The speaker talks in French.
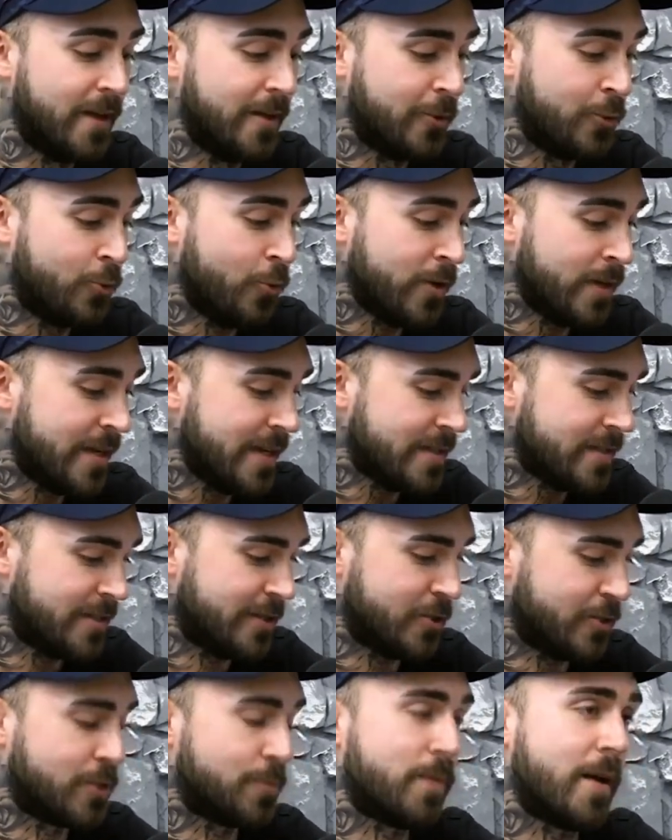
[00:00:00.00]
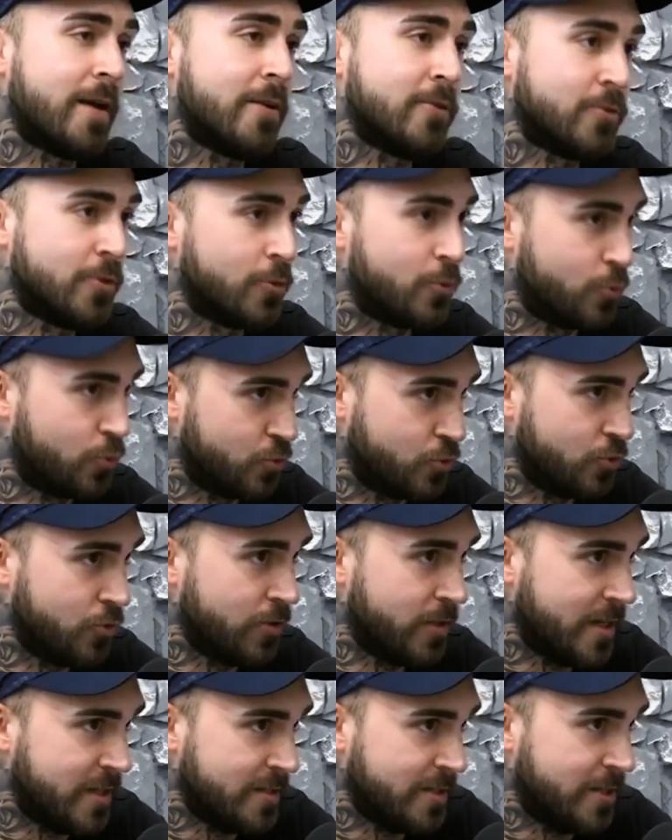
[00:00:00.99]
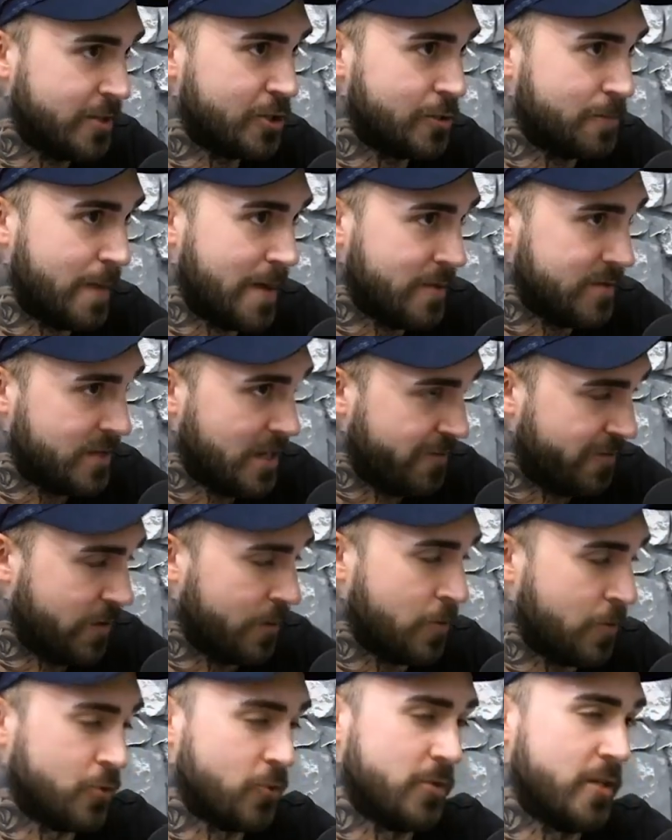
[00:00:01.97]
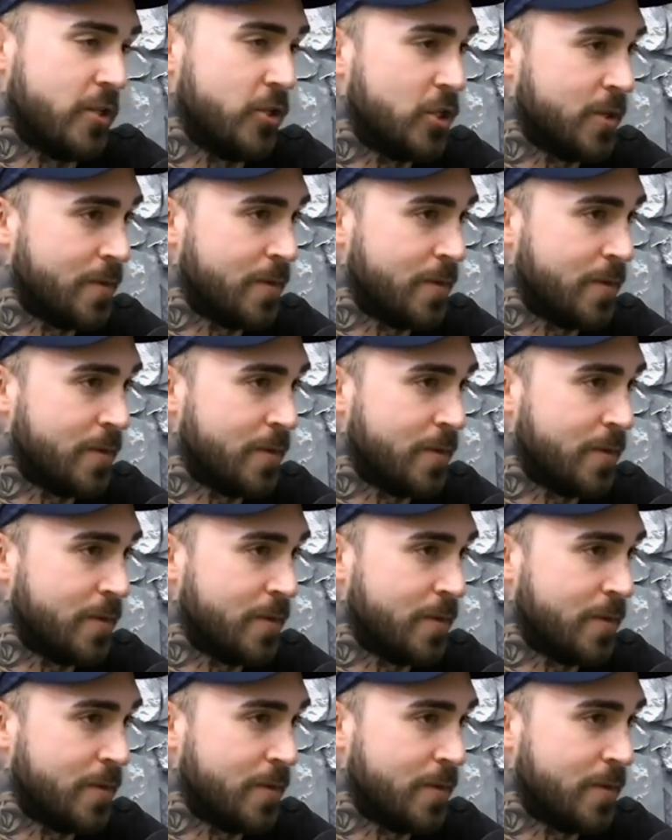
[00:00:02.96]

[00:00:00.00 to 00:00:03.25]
Toi, qu'est-ce que tu penses de tout ça? Qu'est-ce que tu penses de la fermeture des gyms en